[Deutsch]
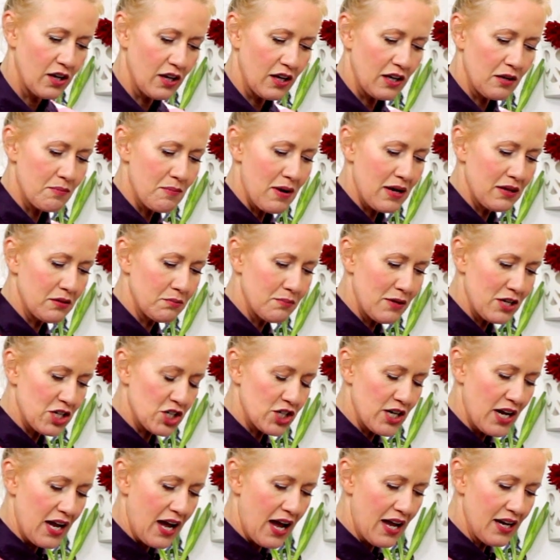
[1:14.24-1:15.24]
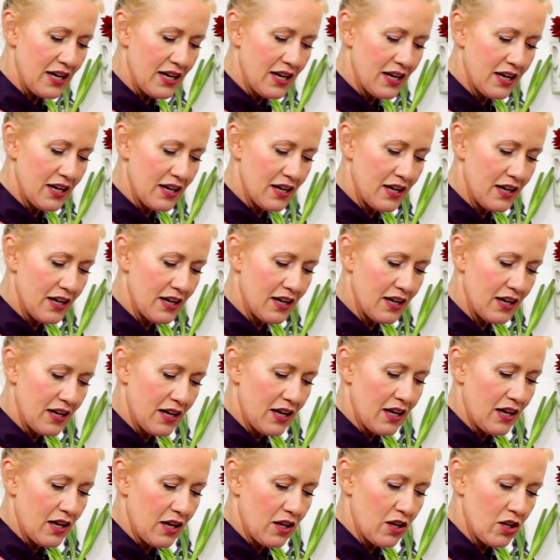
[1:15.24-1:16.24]
Ich mache es mal schnell an
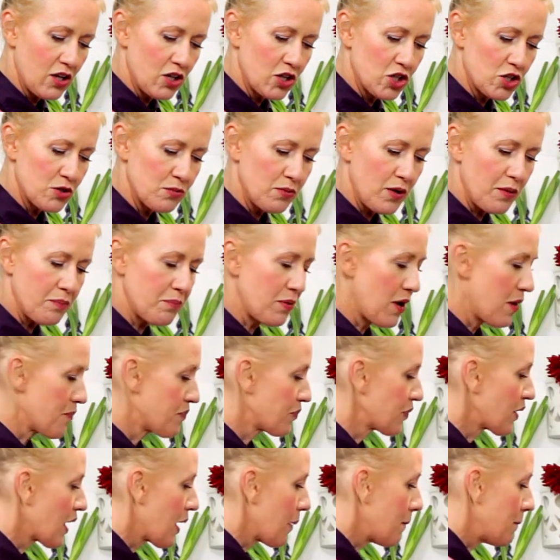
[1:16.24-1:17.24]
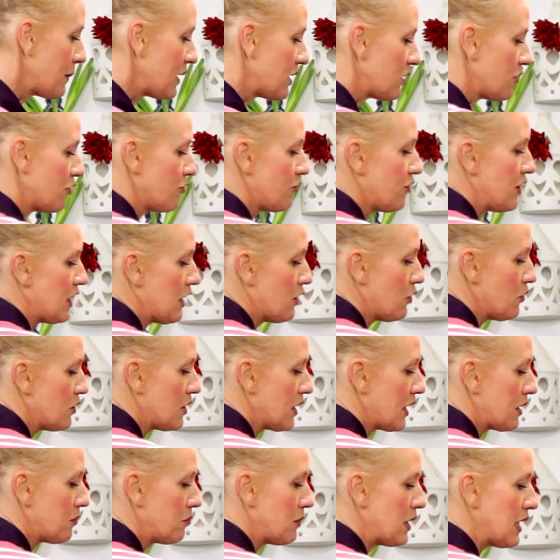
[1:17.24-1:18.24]
schwupp, mit
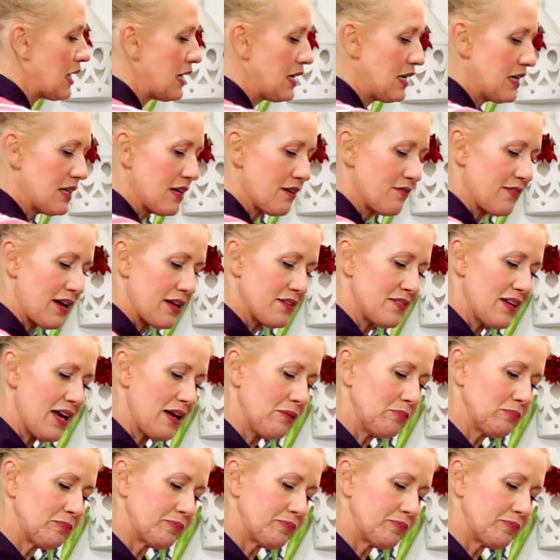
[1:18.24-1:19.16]
400 Milliliter Wasser.